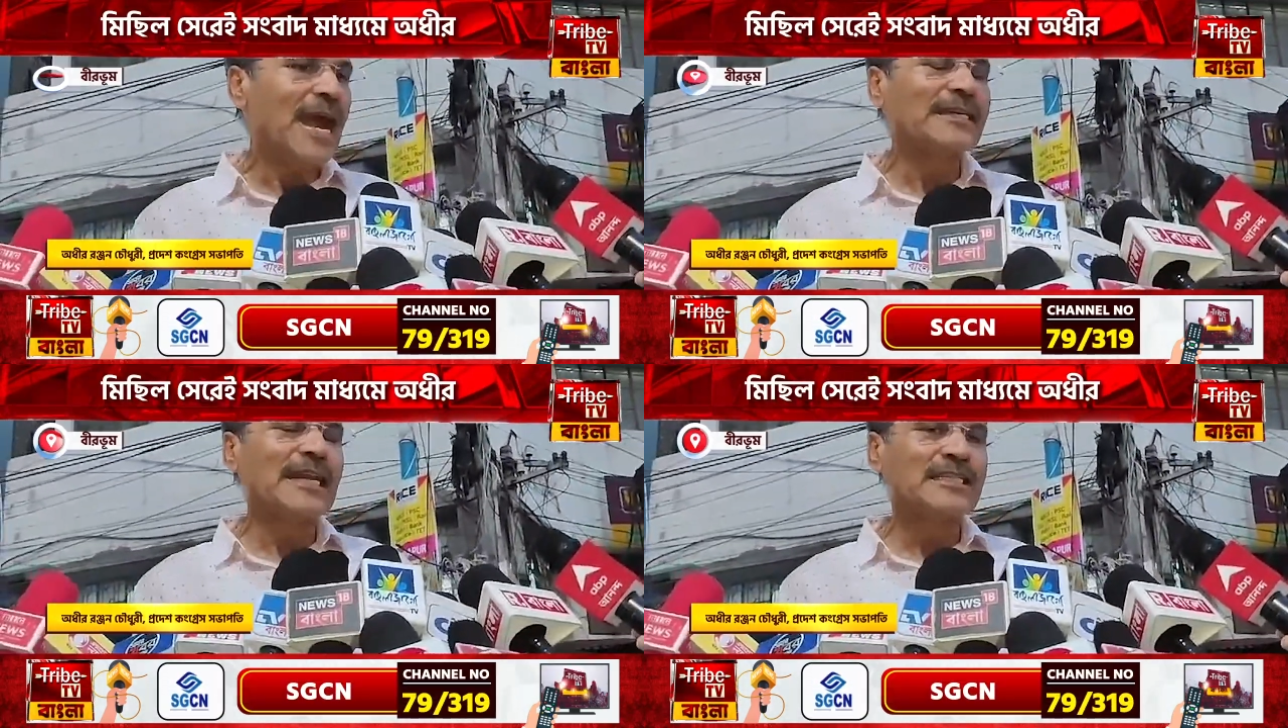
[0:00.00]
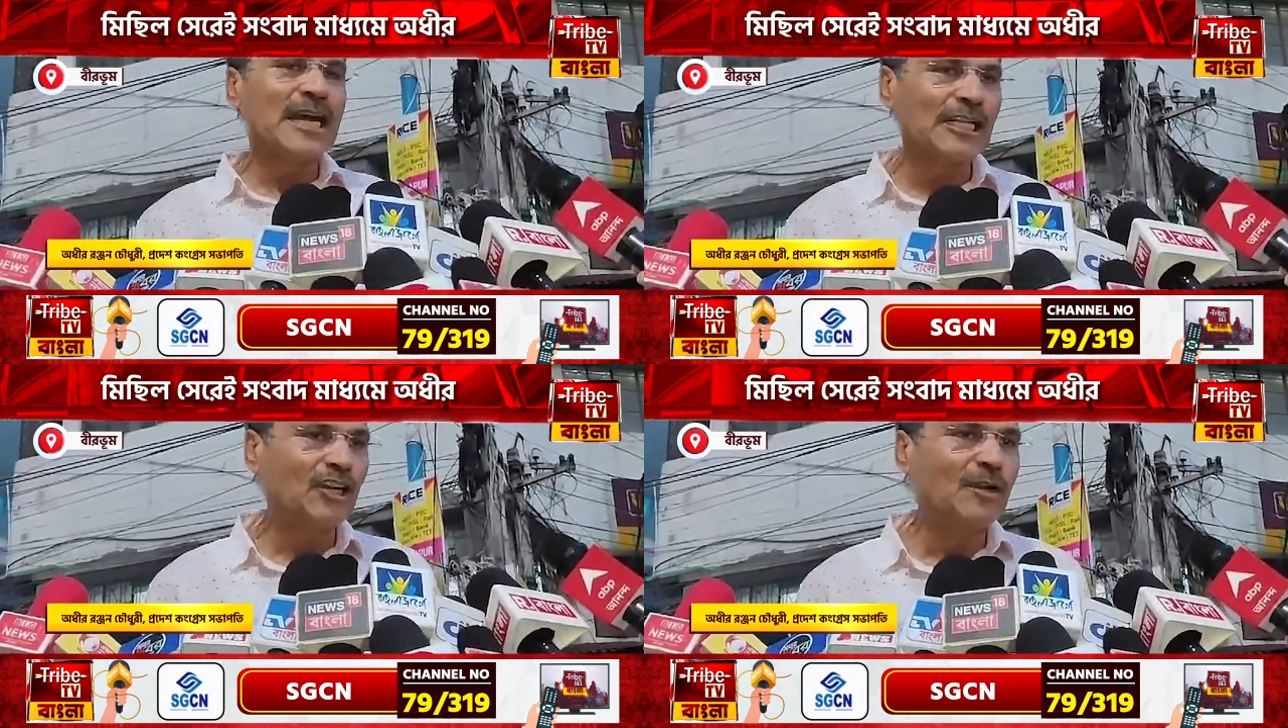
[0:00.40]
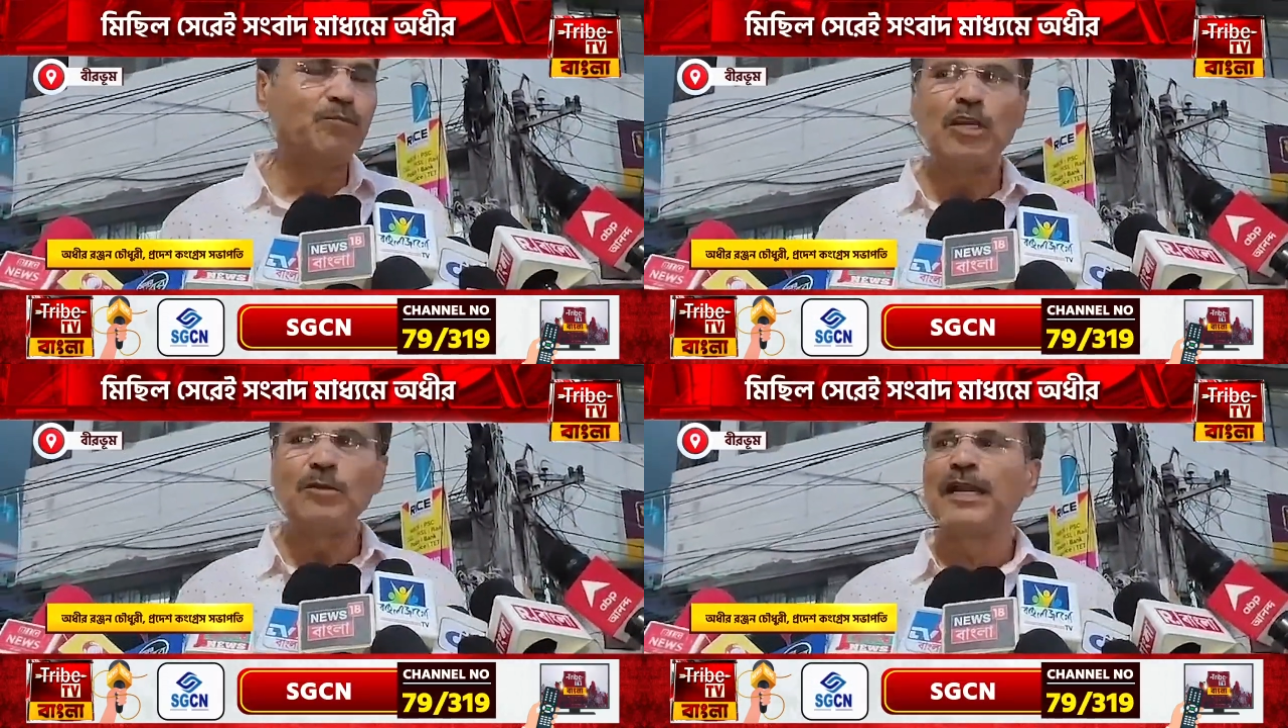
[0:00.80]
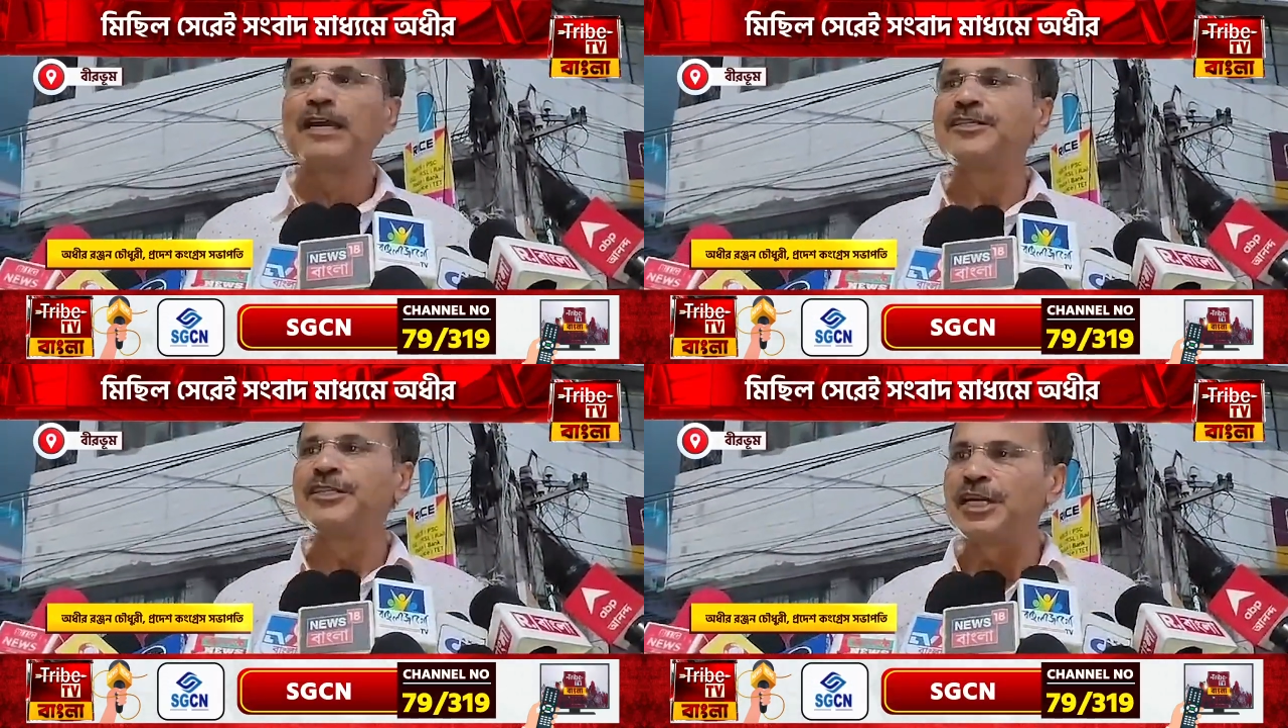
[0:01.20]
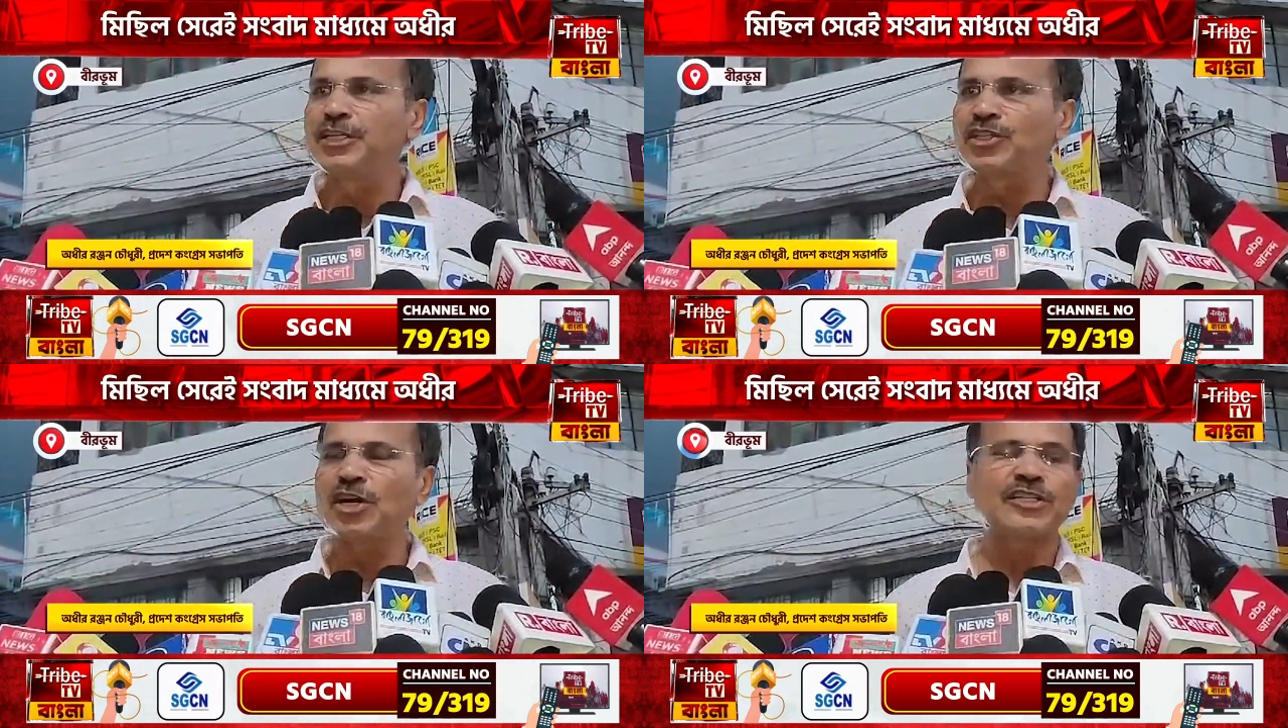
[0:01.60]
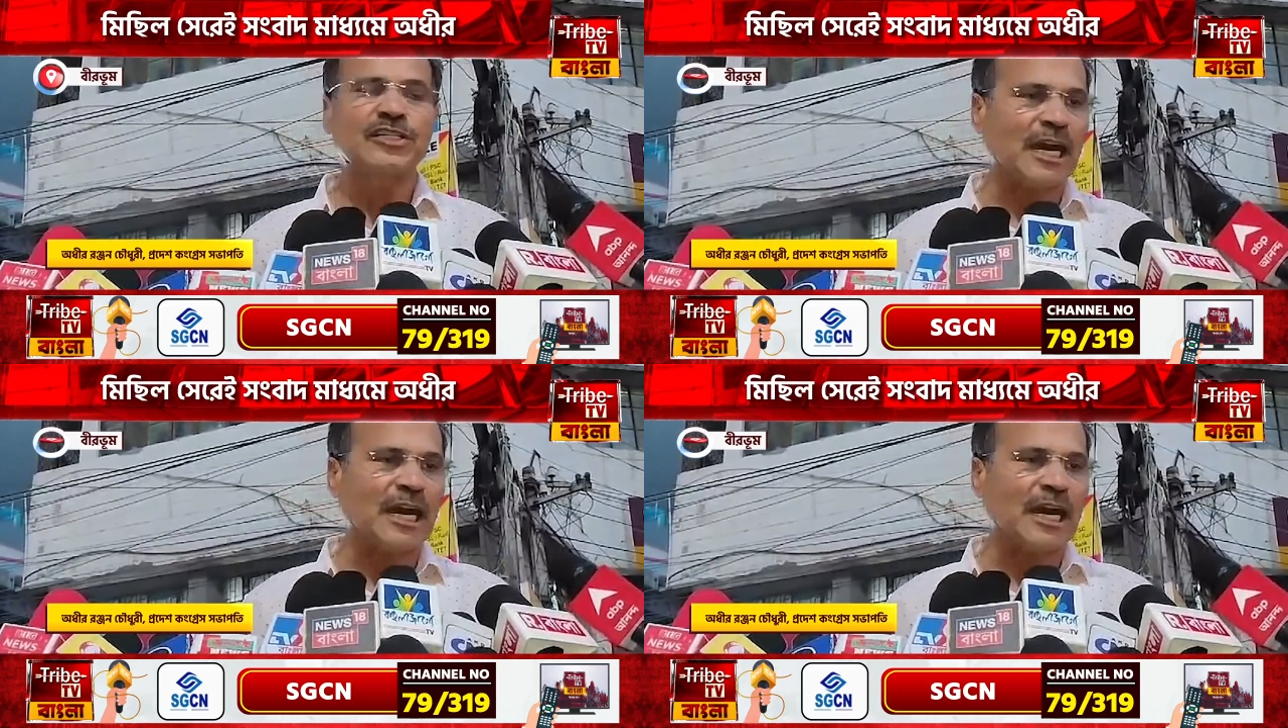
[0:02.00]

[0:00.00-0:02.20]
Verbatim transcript: একটা সাধারণ পরিবারের চিকিৎসক